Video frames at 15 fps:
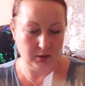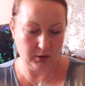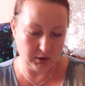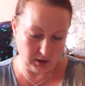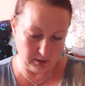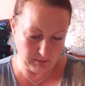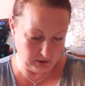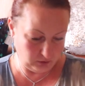
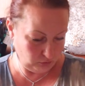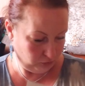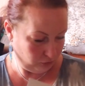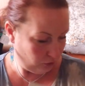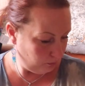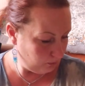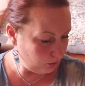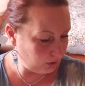
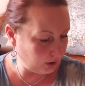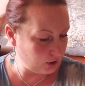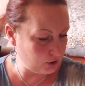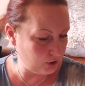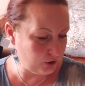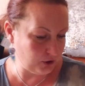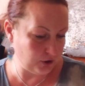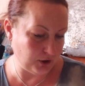Gramaturo, pokaż
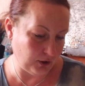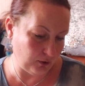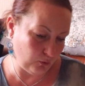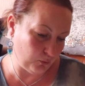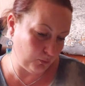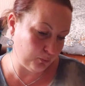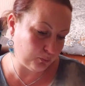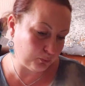
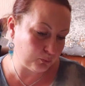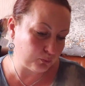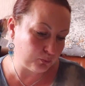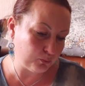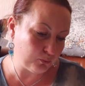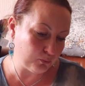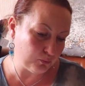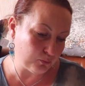się.
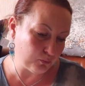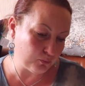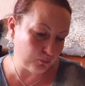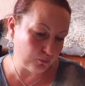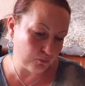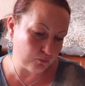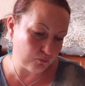Hmm.